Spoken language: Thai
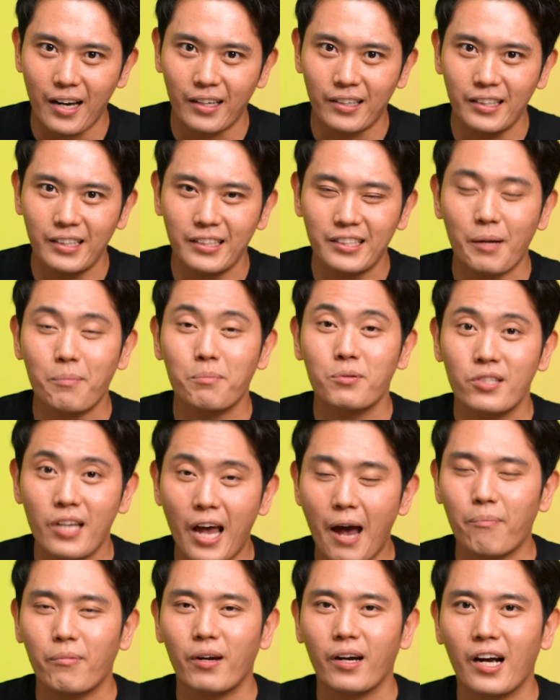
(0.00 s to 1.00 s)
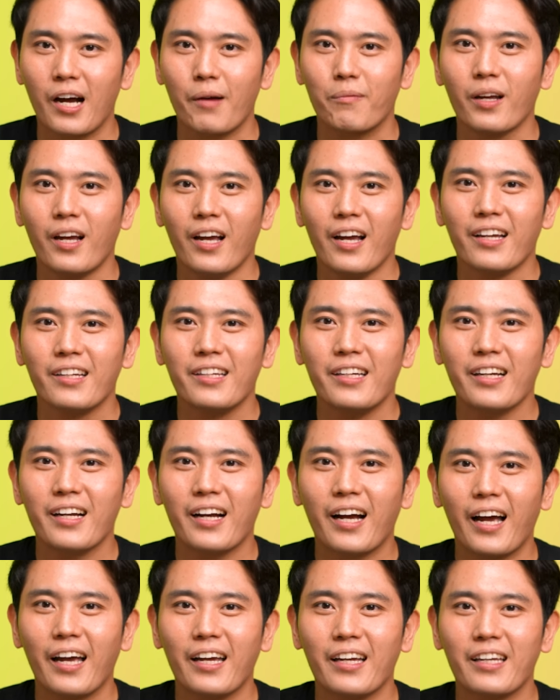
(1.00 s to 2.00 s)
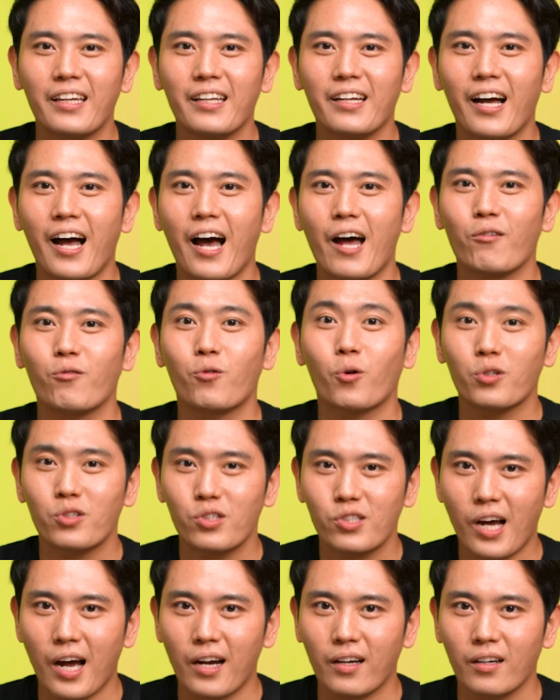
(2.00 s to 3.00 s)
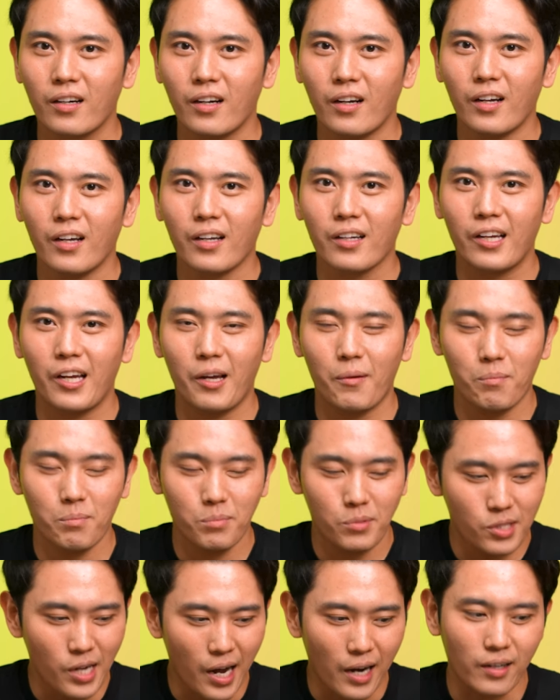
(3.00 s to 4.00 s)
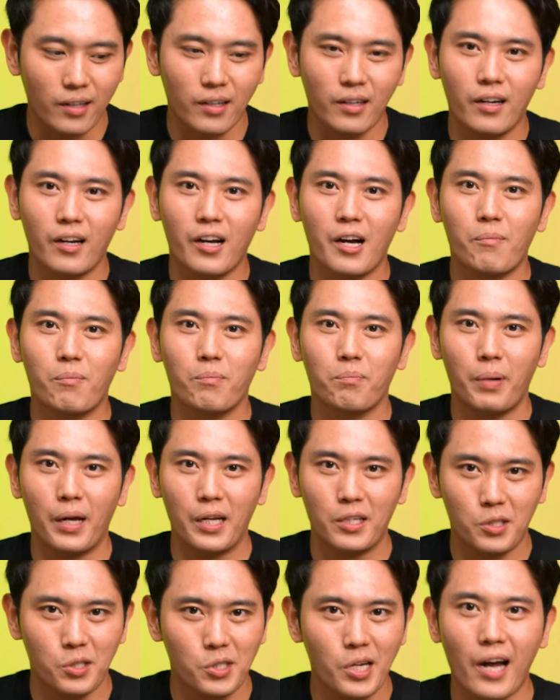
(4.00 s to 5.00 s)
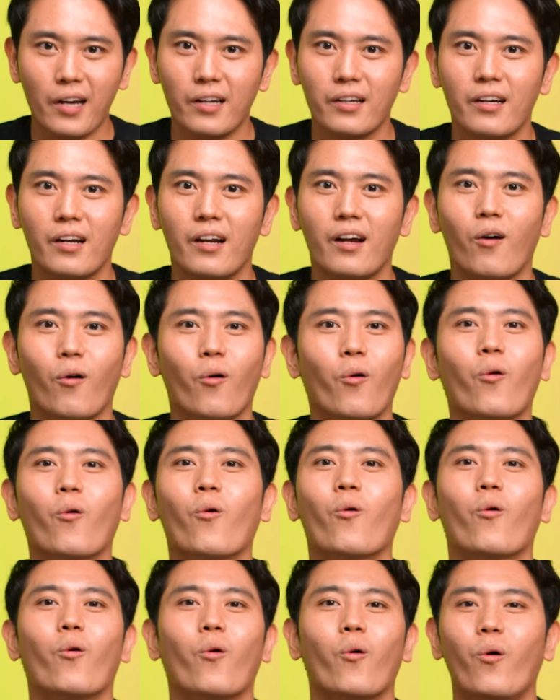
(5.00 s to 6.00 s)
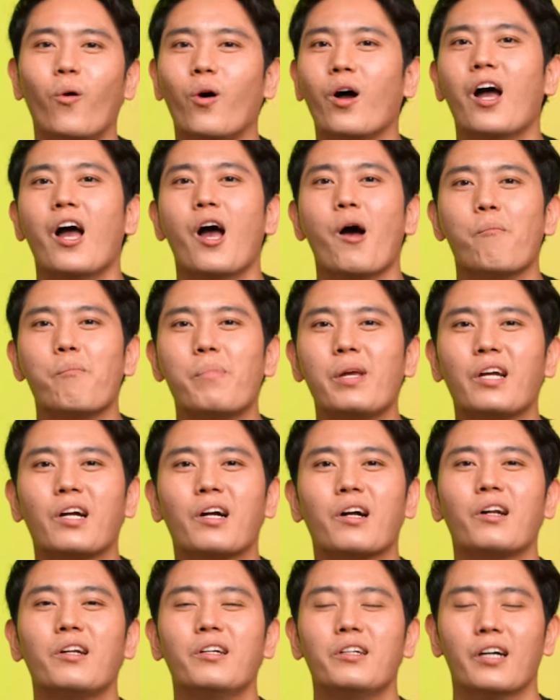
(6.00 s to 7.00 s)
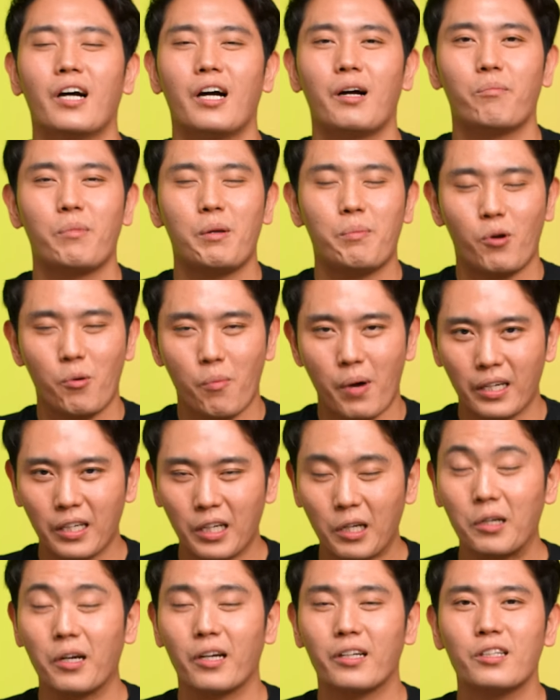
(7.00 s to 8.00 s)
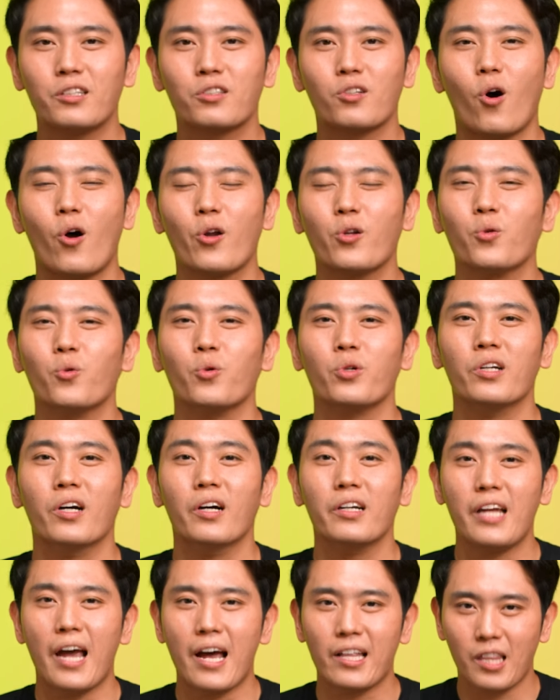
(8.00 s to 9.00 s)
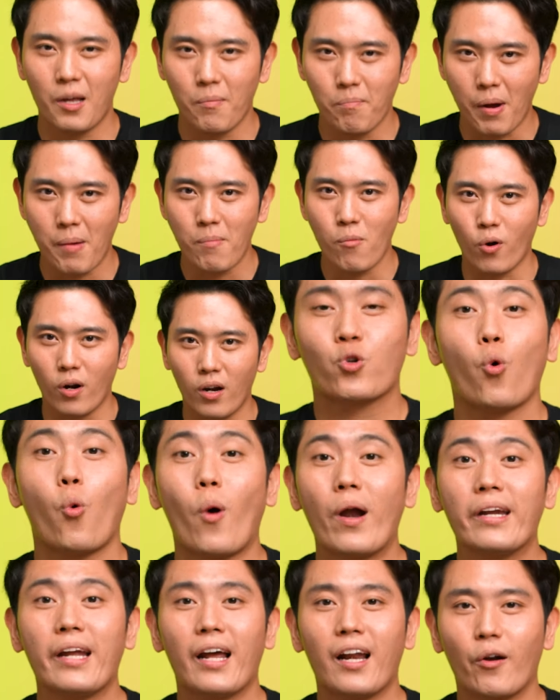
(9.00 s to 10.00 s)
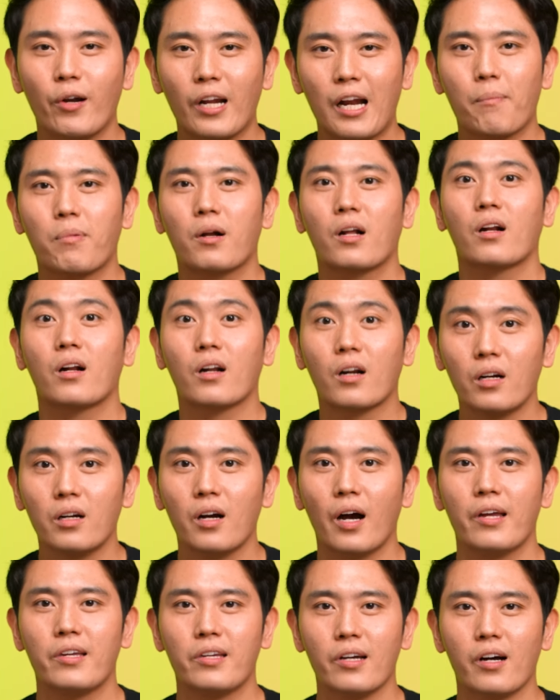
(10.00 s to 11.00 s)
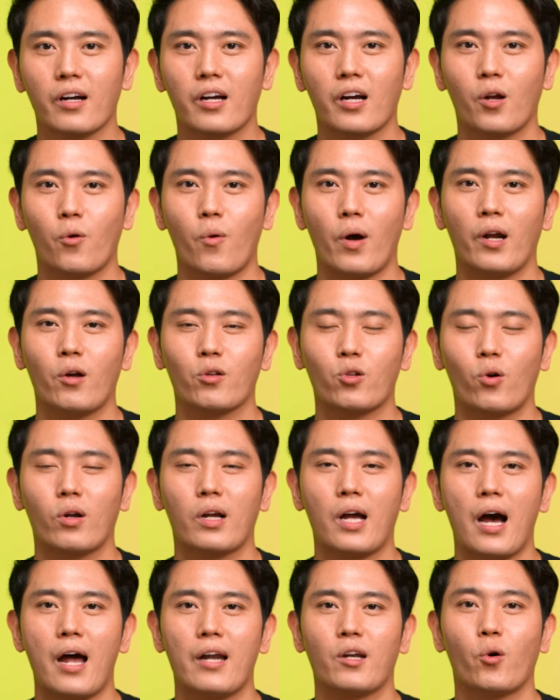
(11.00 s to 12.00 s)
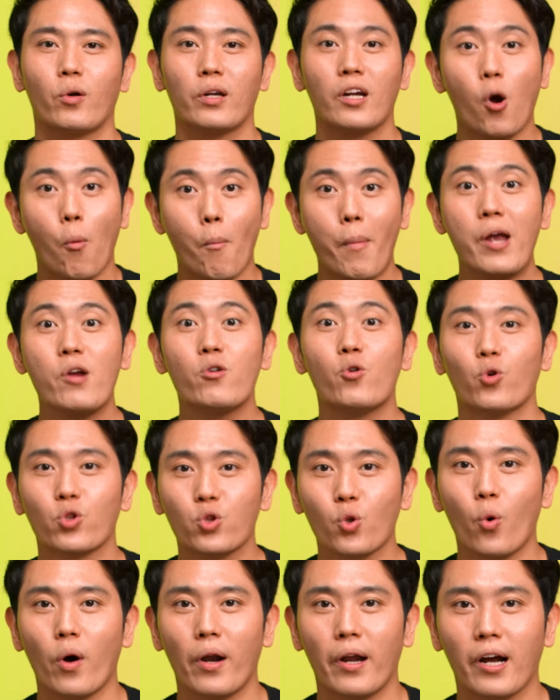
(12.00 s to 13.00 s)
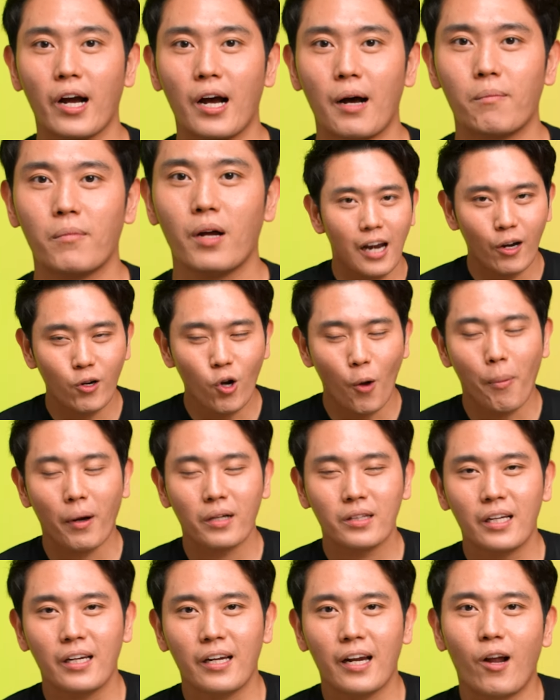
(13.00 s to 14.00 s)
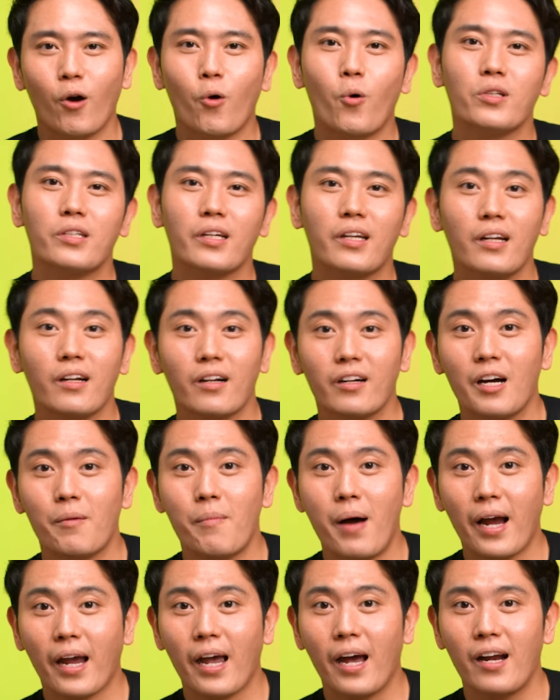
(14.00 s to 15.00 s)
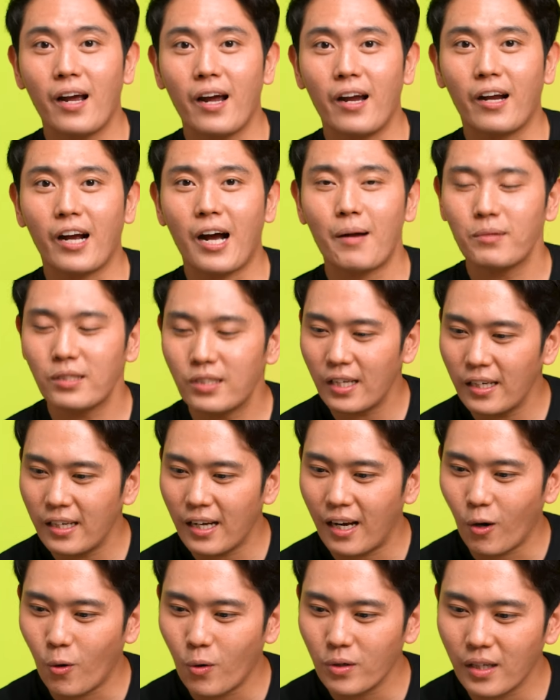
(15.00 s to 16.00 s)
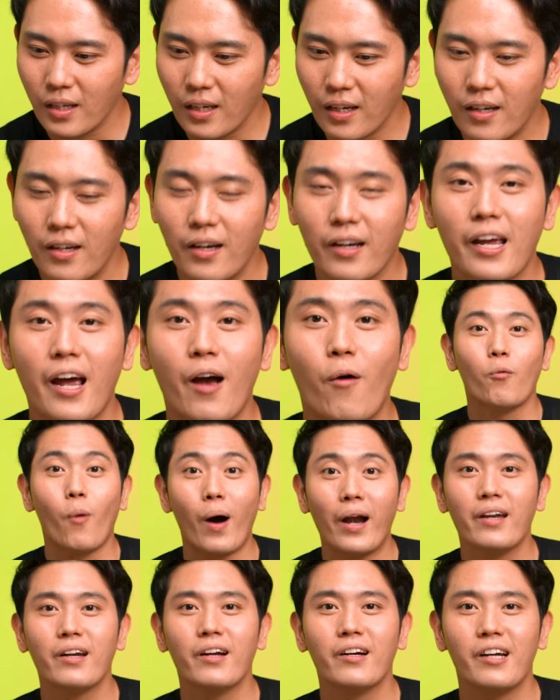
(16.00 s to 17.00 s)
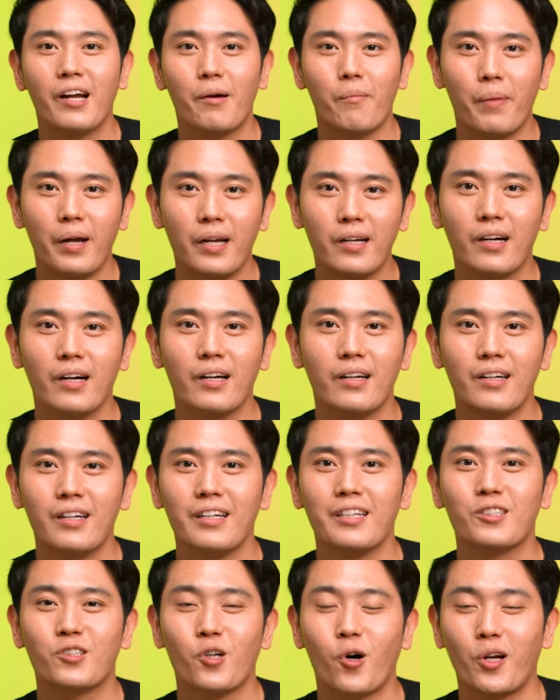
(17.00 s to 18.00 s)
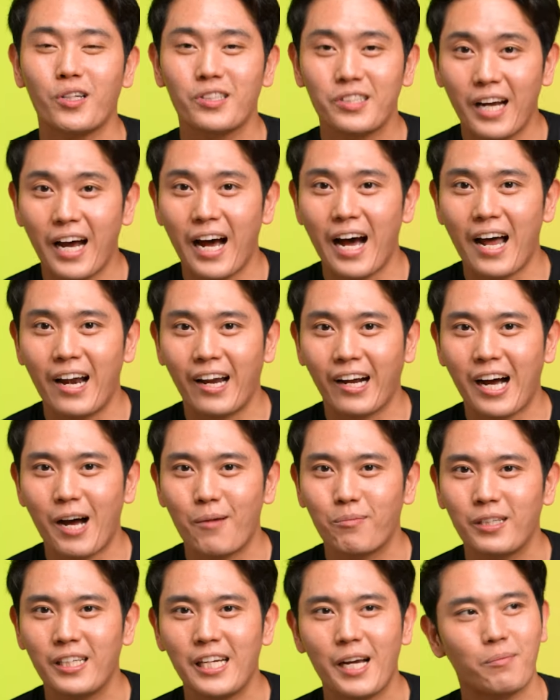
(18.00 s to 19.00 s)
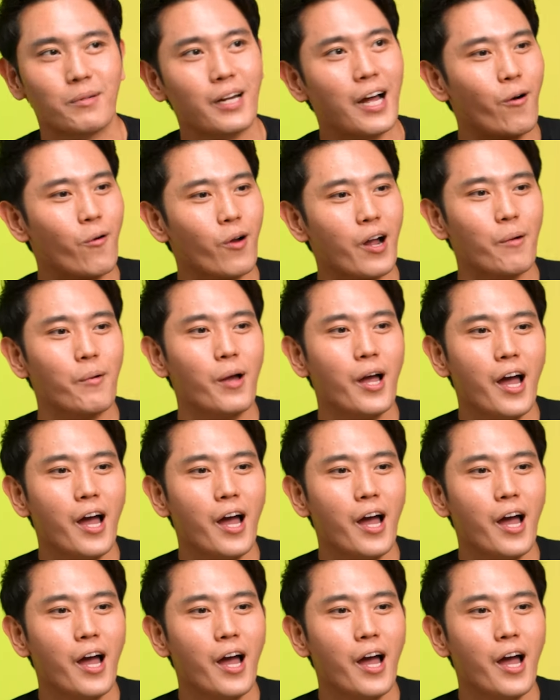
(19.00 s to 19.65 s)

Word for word: หารที่แซ่บๆนะครับยิ่งใครกินอาหารรสจัดเค็มจัดนะครับเผ็ดจัดเนี่ยโอ้โห มีเกลือมีปริมาณเกลือที่ซ่อนอยู่เยอะแยะเต็มไปหมด ทุกวันนี้เราได้รับเกลือเยอะเกินกว่าที่เราต้องการโดยที่เราไม่รู้ตัวนะครับแล้วโดยปกติเนี่ยเราควรจะกินเกลือมากแค่ไหนนะครัริงๆเนี่ยเราควรจะกินเกลือแค่วันหนึ่งเนี่ยไม่เกิน 1 ช้อนชานะครับเทียบเท่ากับ